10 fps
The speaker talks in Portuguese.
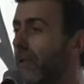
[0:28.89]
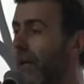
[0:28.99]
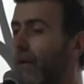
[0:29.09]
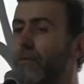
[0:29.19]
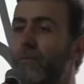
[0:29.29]

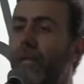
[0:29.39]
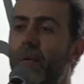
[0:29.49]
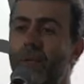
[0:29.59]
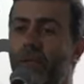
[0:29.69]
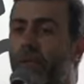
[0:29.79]
E aí eu
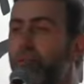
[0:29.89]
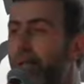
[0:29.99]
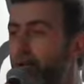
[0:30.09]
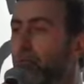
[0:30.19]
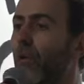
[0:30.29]
termino dizendo:
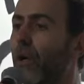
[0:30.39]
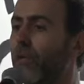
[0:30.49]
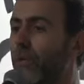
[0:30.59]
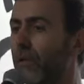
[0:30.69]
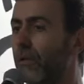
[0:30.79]
Sérgio
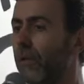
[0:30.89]
Moro